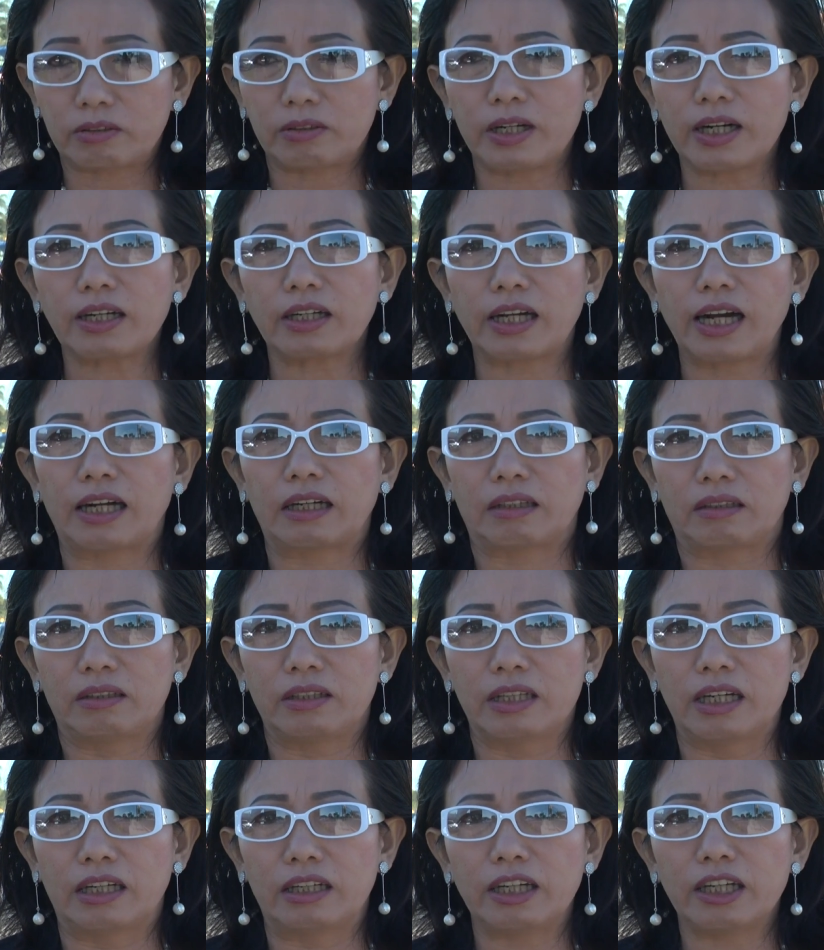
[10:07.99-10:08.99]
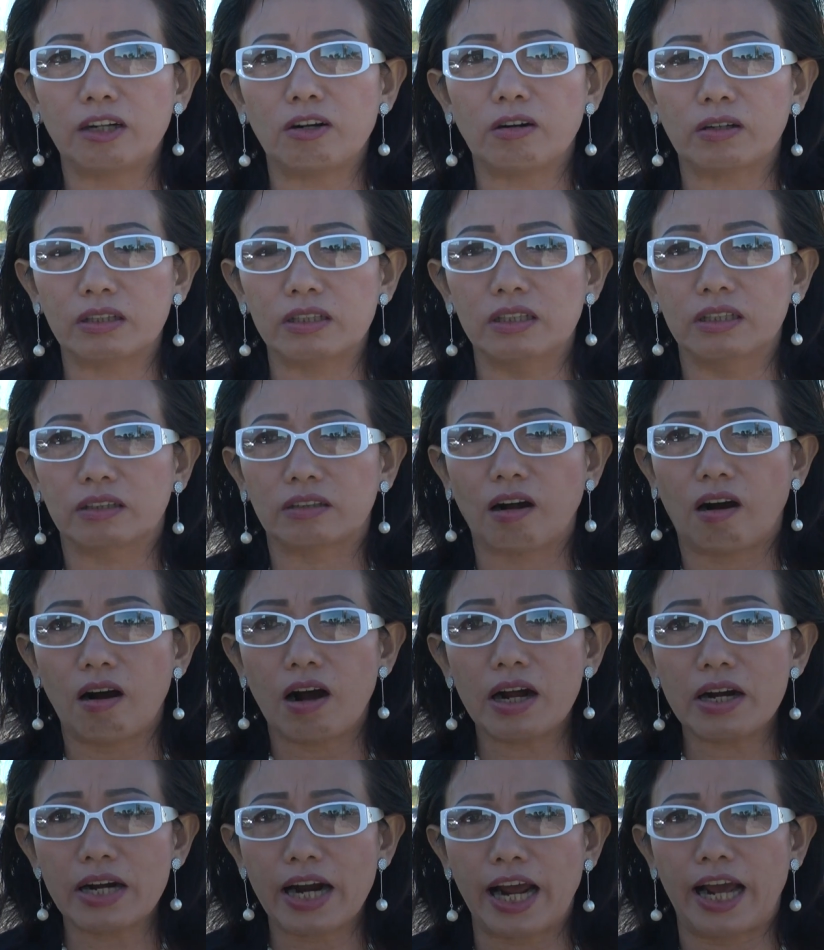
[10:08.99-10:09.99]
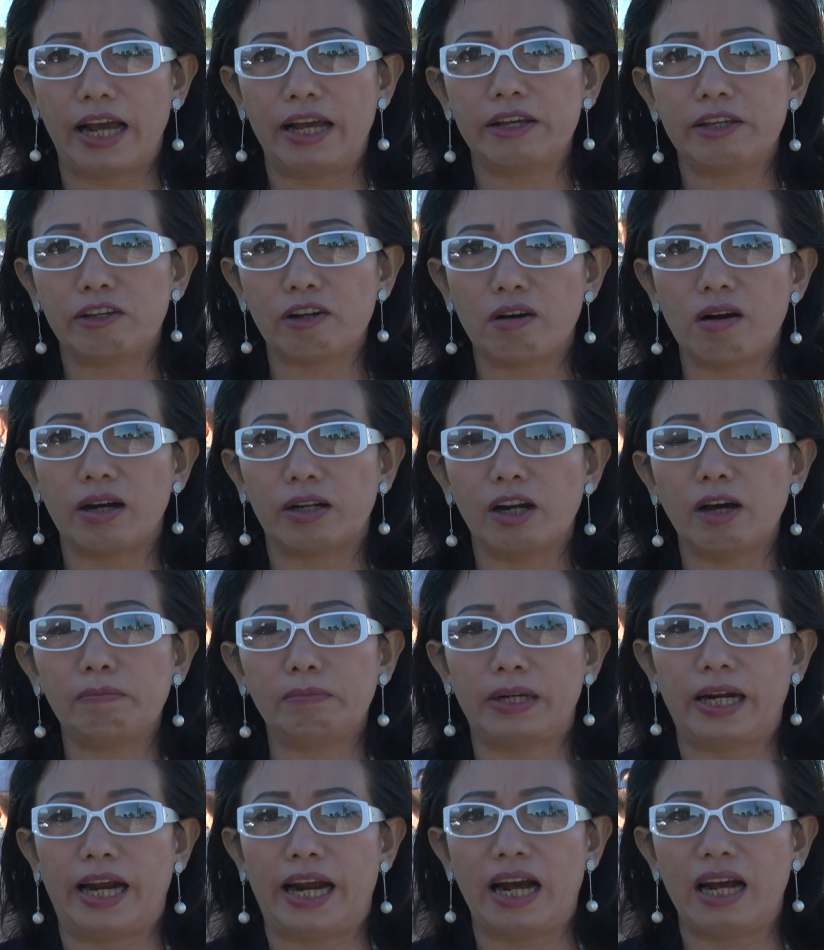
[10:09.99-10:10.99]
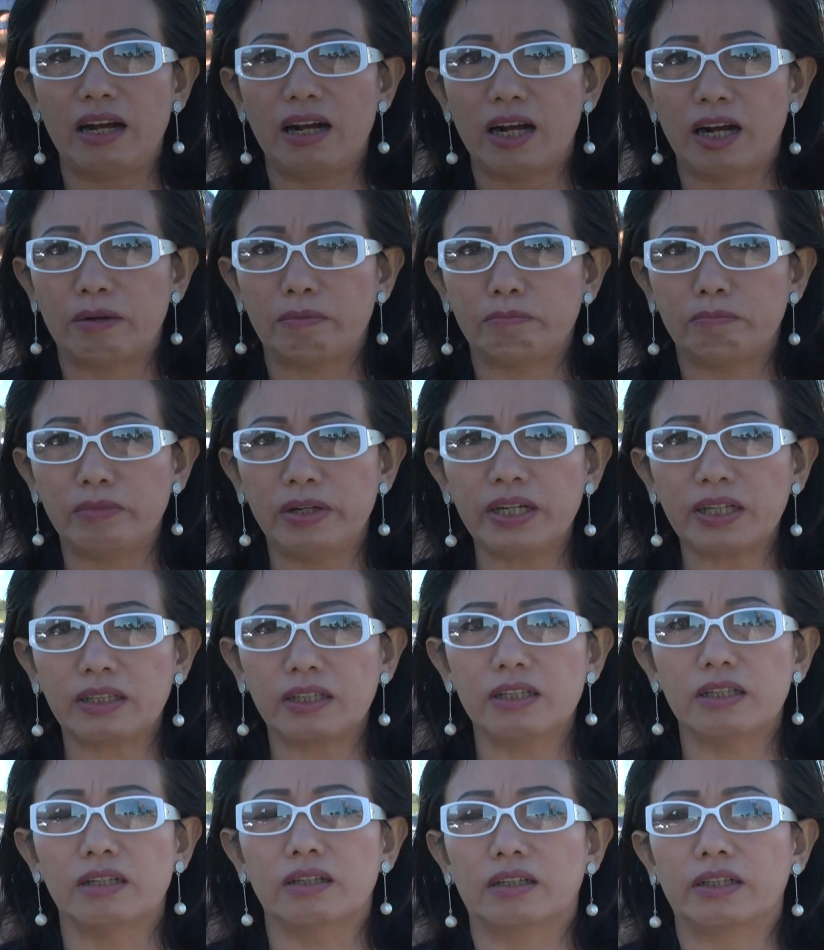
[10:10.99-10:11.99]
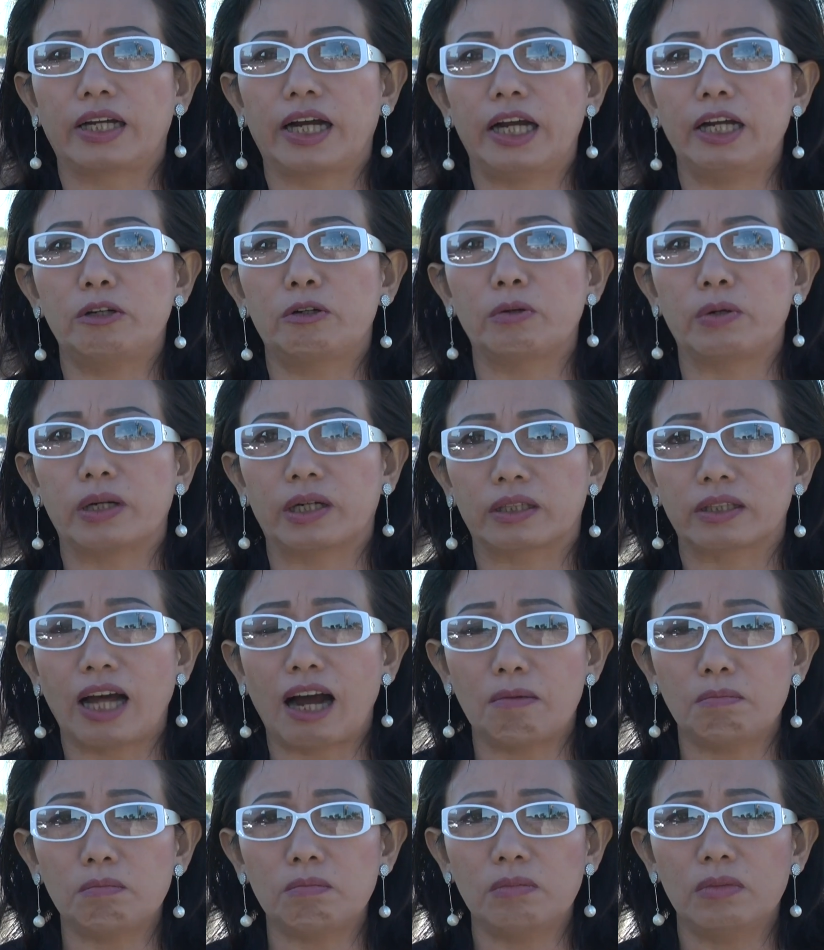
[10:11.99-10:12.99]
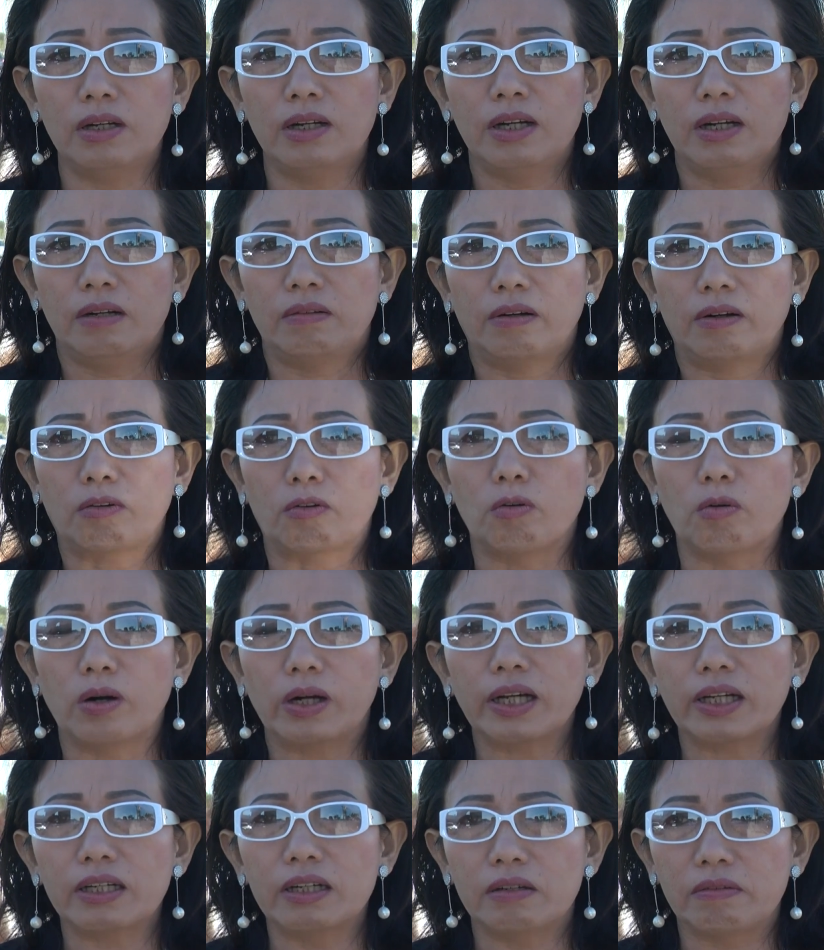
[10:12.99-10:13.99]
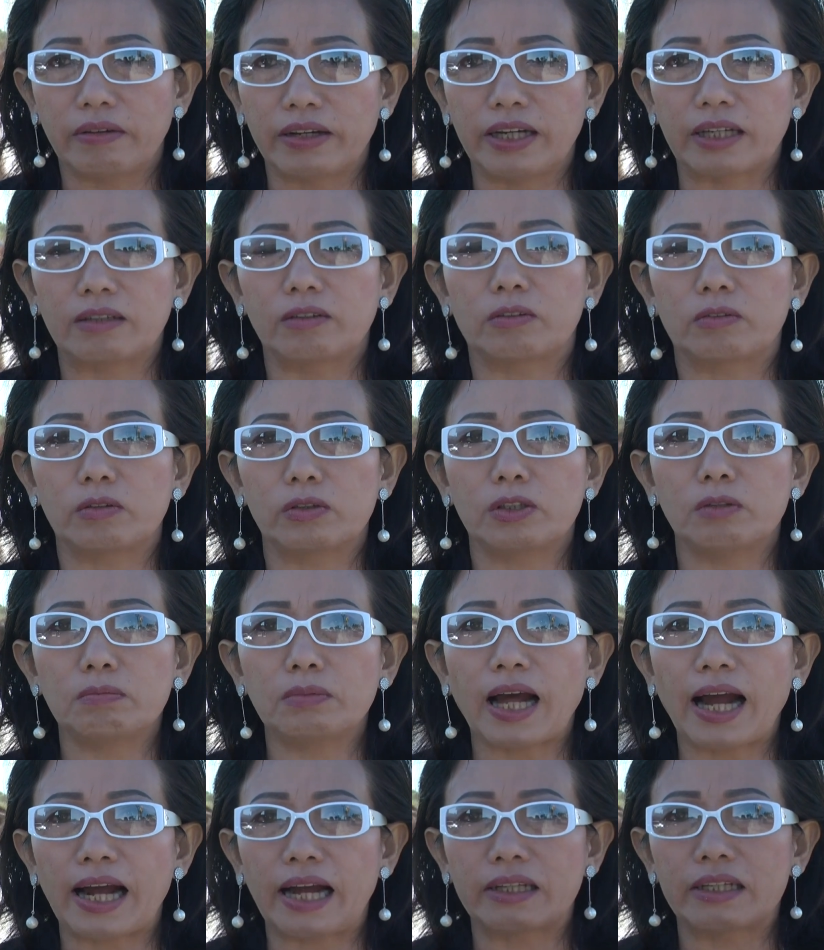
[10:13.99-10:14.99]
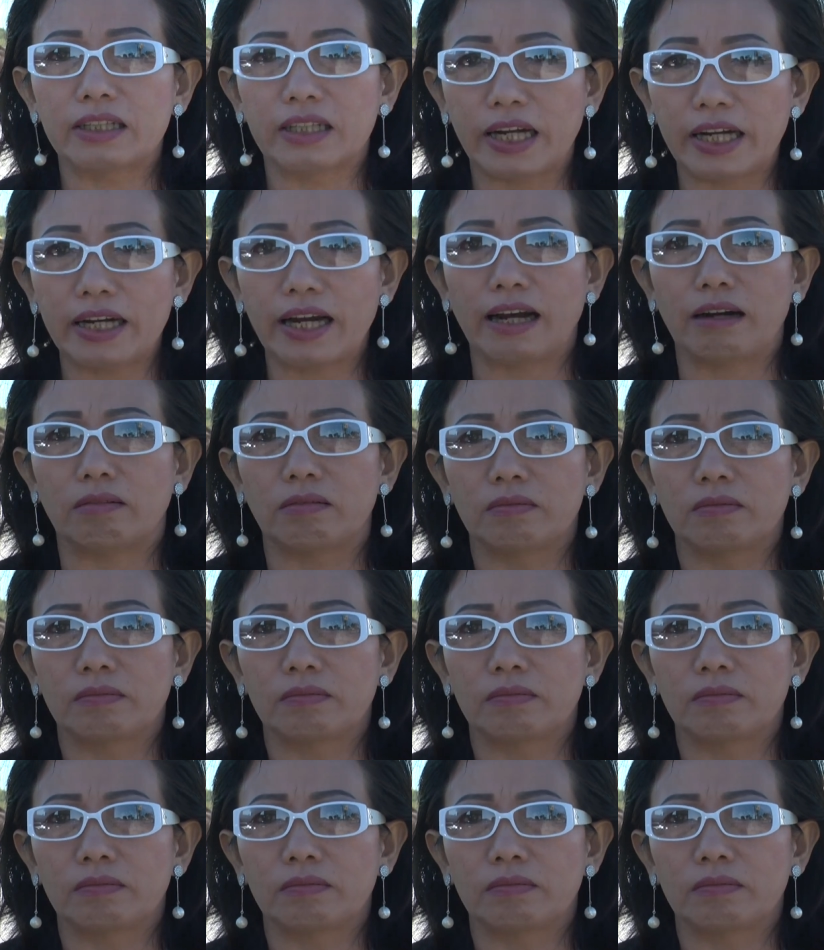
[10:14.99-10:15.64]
rất cần những cái con đường đó để cho lớp trẻ biết được cái truyền thống của cái người Việt của chúng ta như thế nào.